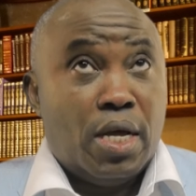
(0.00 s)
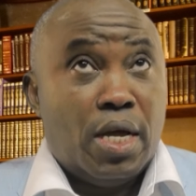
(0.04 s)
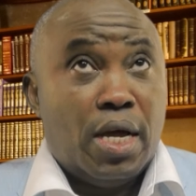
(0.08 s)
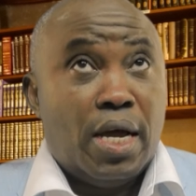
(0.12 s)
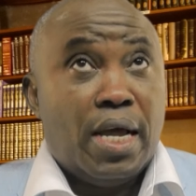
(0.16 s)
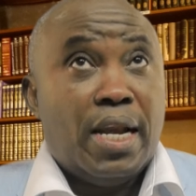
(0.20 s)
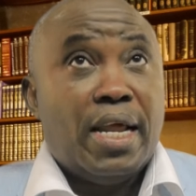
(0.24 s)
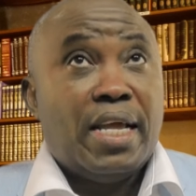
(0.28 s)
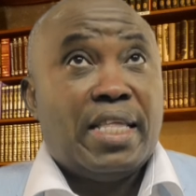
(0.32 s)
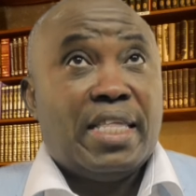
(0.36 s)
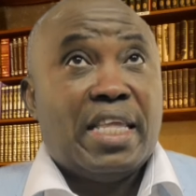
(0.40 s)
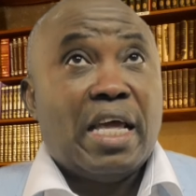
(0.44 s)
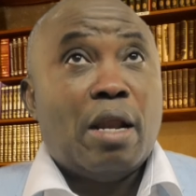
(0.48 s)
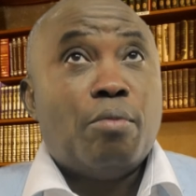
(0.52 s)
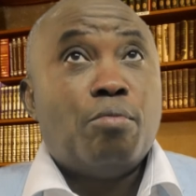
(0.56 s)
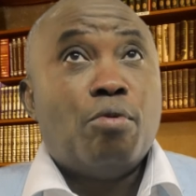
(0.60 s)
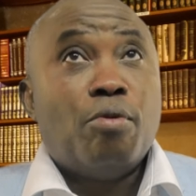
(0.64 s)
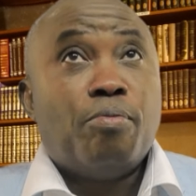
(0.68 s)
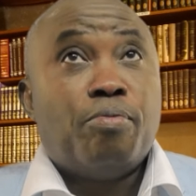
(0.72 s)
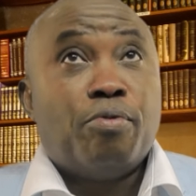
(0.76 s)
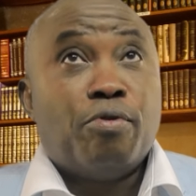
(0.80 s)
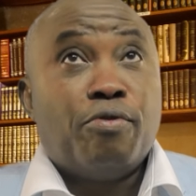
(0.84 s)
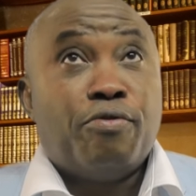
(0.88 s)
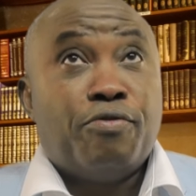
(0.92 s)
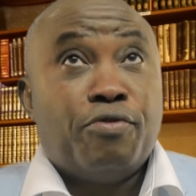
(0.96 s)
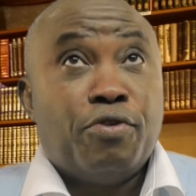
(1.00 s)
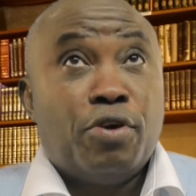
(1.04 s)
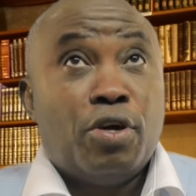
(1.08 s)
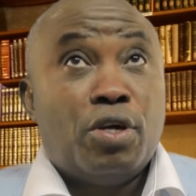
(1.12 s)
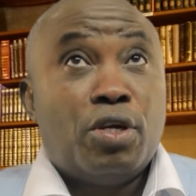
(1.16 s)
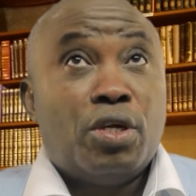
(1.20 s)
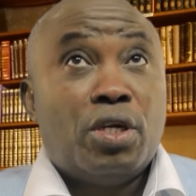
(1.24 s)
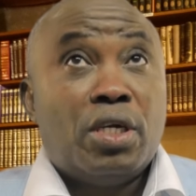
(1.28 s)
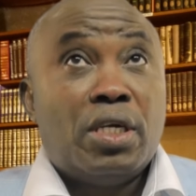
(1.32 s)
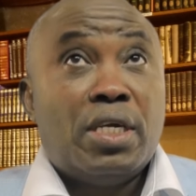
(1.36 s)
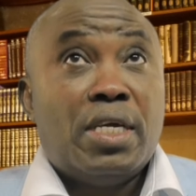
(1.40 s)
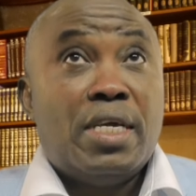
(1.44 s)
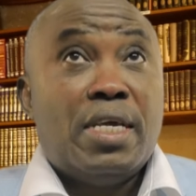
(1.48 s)
Elle est tellement
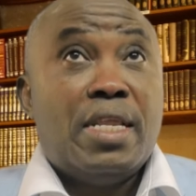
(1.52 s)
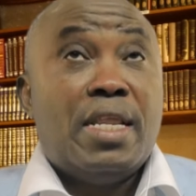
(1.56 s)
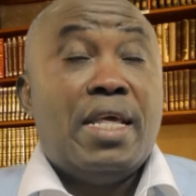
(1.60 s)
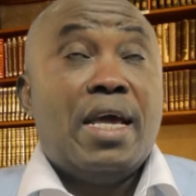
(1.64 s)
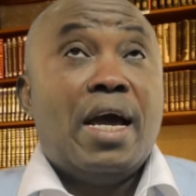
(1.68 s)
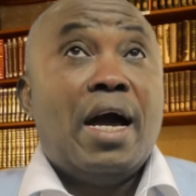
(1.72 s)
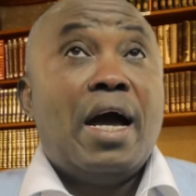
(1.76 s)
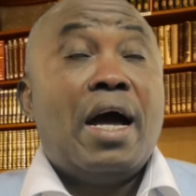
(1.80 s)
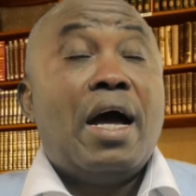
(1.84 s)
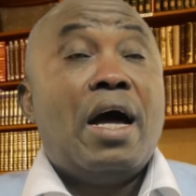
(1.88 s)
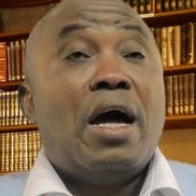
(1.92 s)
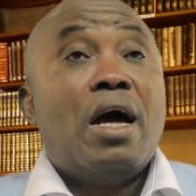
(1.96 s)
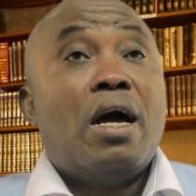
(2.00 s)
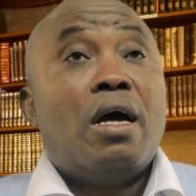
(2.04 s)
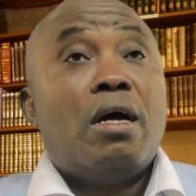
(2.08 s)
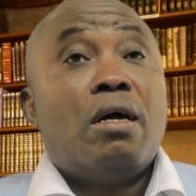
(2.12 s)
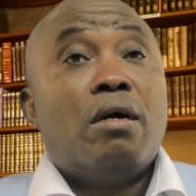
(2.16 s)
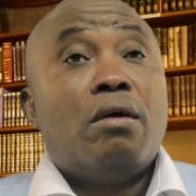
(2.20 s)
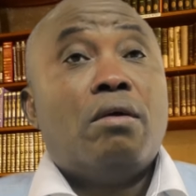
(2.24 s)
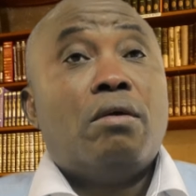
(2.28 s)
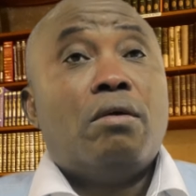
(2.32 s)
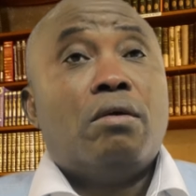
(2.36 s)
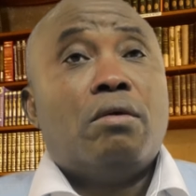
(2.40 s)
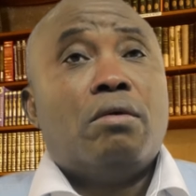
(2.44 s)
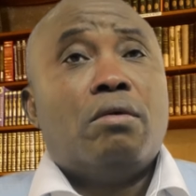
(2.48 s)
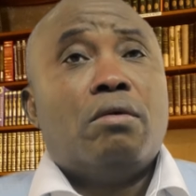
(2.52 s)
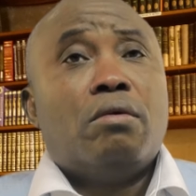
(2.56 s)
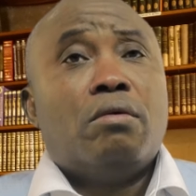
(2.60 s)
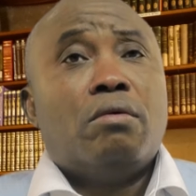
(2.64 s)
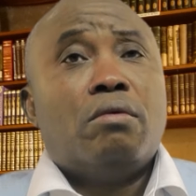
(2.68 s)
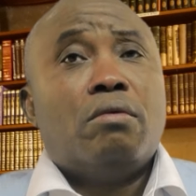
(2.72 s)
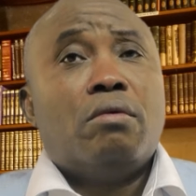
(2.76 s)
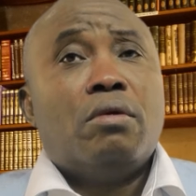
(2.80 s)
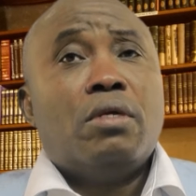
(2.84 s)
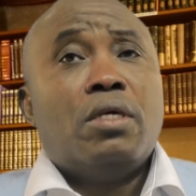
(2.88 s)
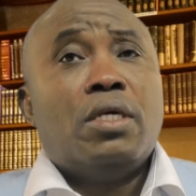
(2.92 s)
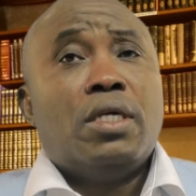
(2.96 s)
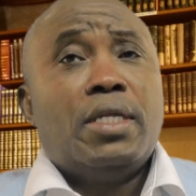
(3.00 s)
profonde, il y a euh,
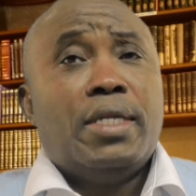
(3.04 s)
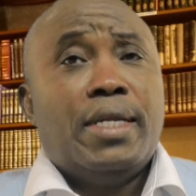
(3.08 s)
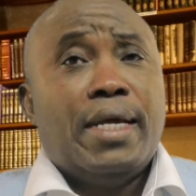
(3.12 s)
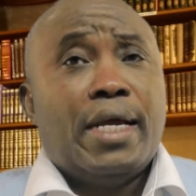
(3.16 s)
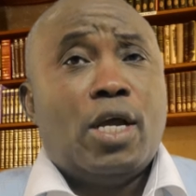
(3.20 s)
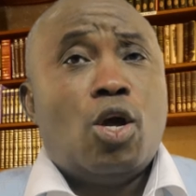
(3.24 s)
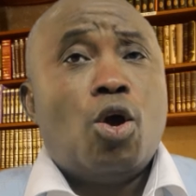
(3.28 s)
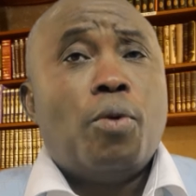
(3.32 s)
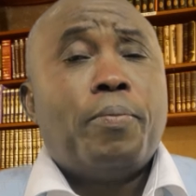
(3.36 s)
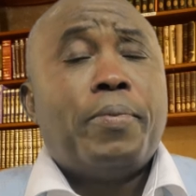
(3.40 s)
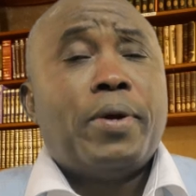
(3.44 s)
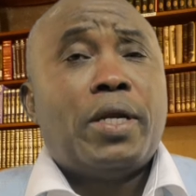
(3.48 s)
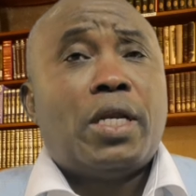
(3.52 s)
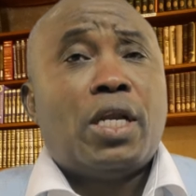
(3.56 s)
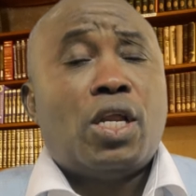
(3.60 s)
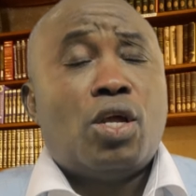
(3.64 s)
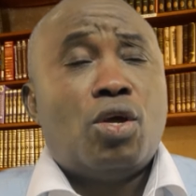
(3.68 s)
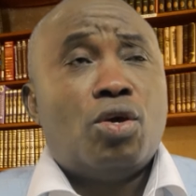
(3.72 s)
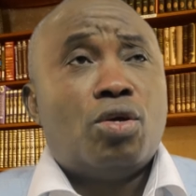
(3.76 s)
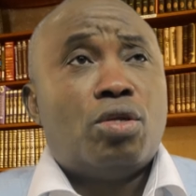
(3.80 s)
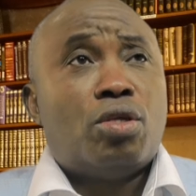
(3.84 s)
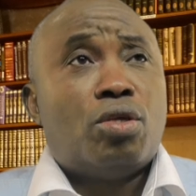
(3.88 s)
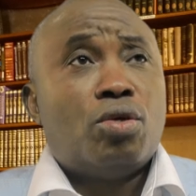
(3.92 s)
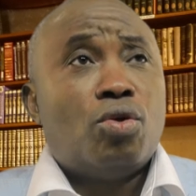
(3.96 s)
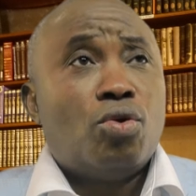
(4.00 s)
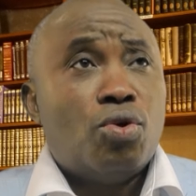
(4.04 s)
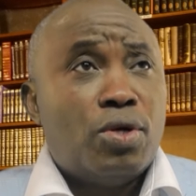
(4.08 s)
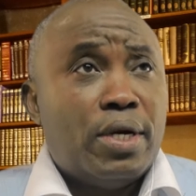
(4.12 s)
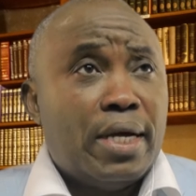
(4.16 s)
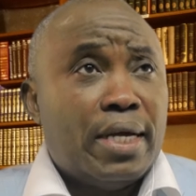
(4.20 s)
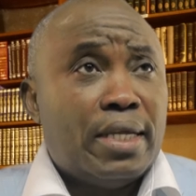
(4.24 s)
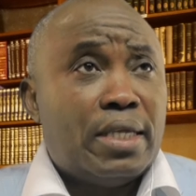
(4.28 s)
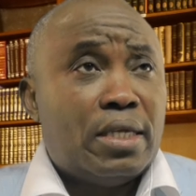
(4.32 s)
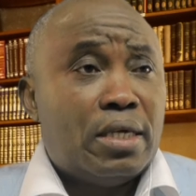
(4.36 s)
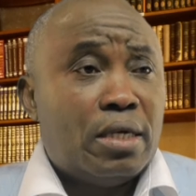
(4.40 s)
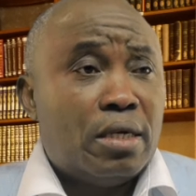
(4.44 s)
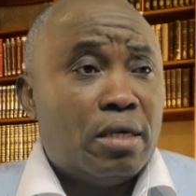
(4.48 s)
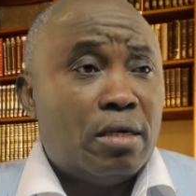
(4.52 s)
des compatriotes
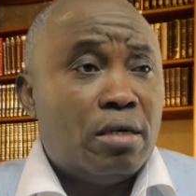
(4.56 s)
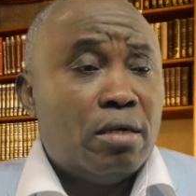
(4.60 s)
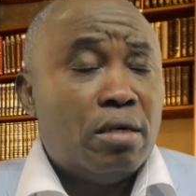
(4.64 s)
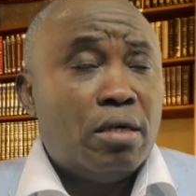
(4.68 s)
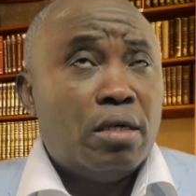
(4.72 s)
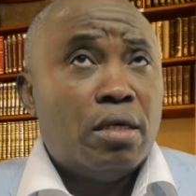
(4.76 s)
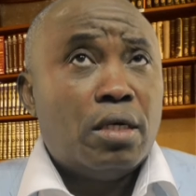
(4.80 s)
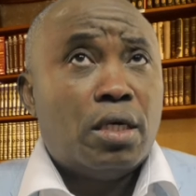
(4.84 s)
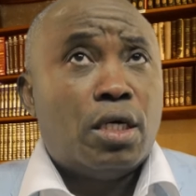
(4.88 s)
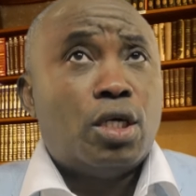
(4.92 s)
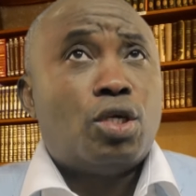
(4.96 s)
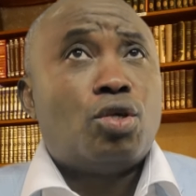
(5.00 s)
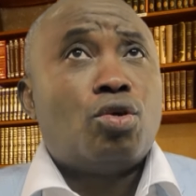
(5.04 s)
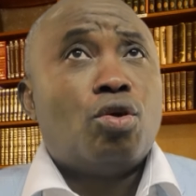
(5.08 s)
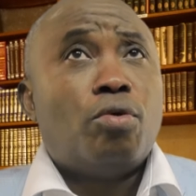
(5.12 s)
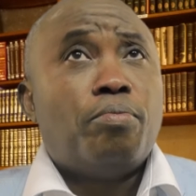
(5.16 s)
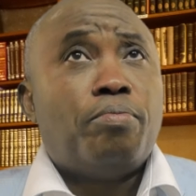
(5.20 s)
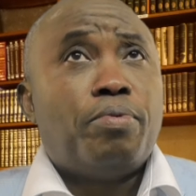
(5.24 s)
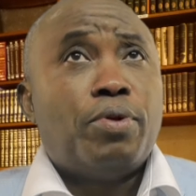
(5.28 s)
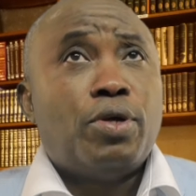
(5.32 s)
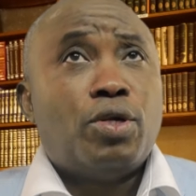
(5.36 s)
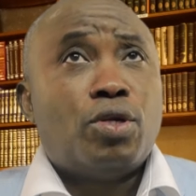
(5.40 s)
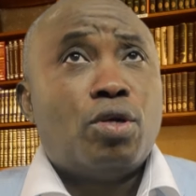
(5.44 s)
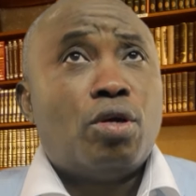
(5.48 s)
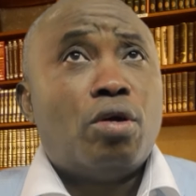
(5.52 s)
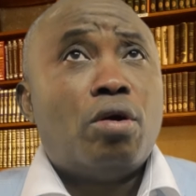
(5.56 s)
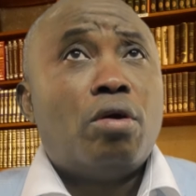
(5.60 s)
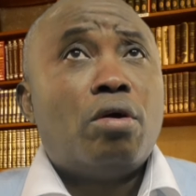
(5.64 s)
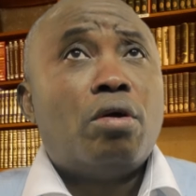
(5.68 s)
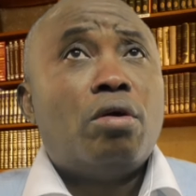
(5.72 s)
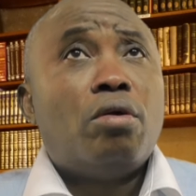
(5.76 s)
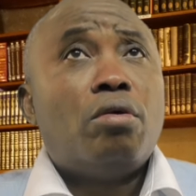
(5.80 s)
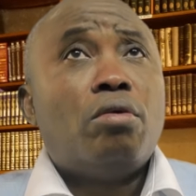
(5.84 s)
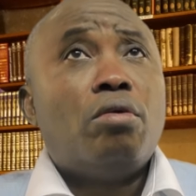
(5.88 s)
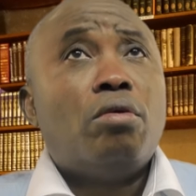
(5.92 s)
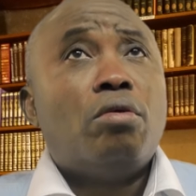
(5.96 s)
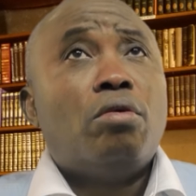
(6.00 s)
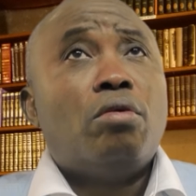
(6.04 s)
honnêtes qui sont en prison,
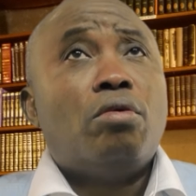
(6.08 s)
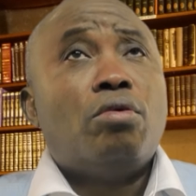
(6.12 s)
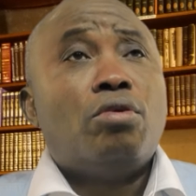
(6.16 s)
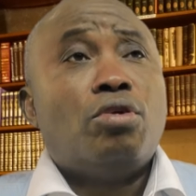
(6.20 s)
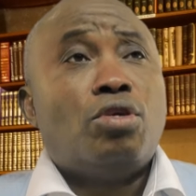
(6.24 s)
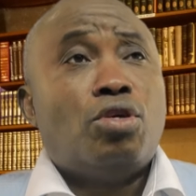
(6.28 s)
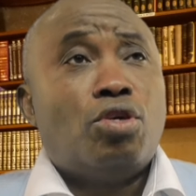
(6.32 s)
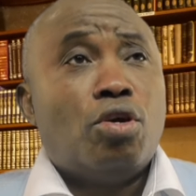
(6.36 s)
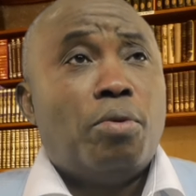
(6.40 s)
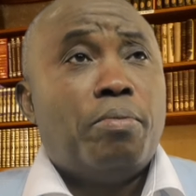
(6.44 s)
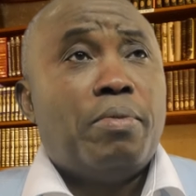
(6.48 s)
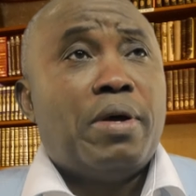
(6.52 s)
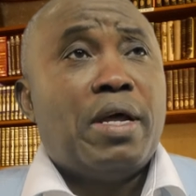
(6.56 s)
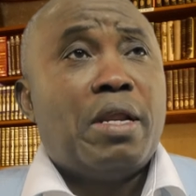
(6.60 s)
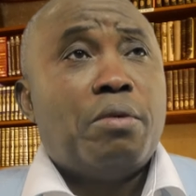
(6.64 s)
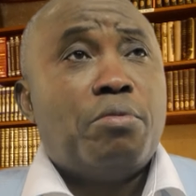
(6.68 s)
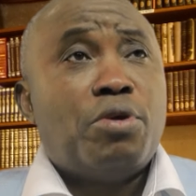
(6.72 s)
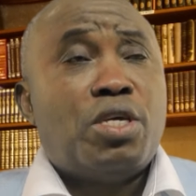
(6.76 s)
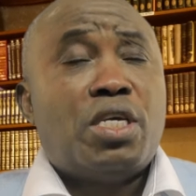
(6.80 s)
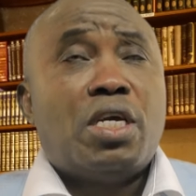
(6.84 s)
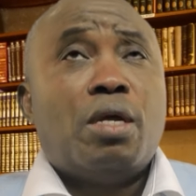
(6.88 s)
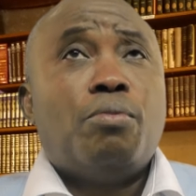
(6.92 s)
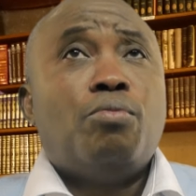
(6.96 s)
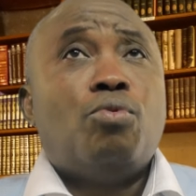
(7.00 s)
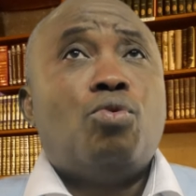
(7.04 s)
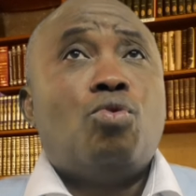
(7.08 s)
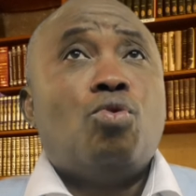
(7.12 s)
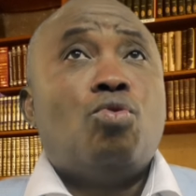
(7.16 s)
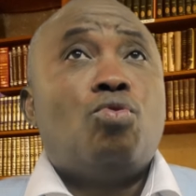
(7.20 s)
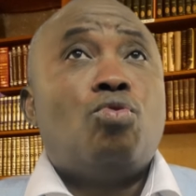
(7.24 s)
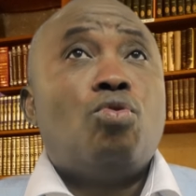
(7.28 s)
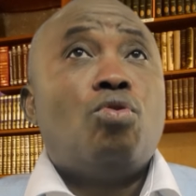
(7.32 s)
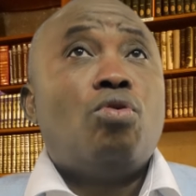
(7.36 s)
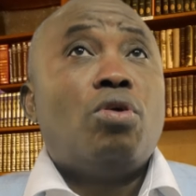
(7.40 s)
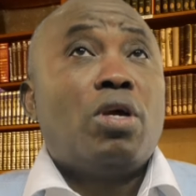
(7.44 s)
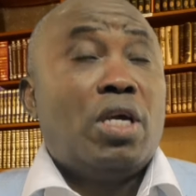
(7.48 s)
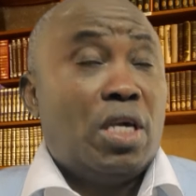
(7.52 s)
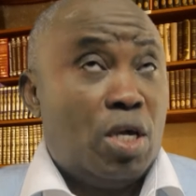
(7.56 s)
Jean-Marie Michel
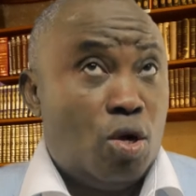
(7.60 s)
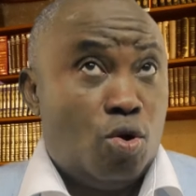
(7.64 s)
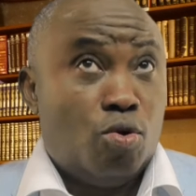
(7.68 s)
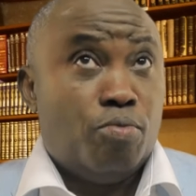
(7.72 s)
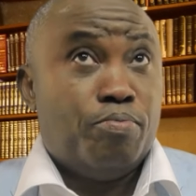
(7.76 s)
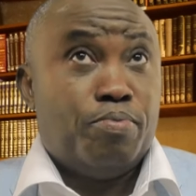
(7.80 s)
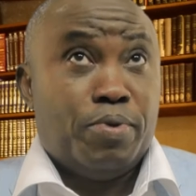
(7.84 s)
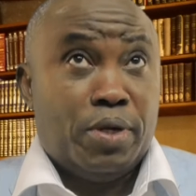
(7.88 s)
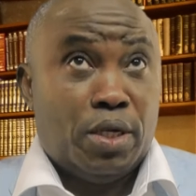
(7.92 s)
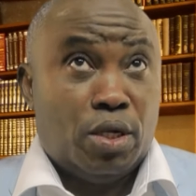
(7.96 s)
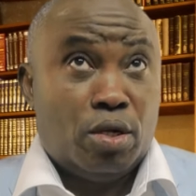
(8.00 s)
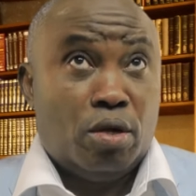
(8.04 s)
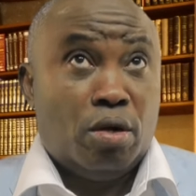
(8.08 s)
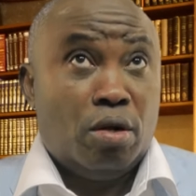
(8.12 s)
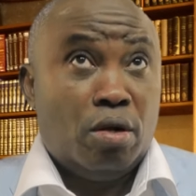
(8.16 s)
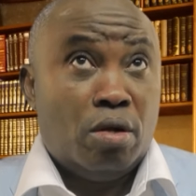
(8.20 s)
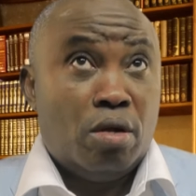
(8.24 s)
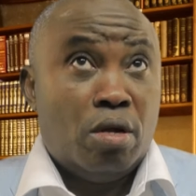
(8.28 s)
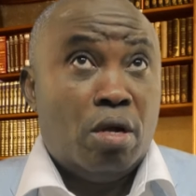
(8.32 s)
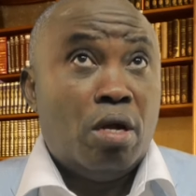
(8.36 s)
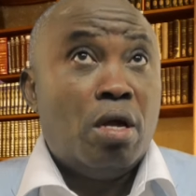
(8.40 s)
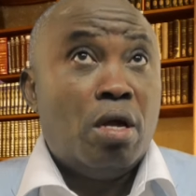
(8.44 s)
Moukoko qui est en prison,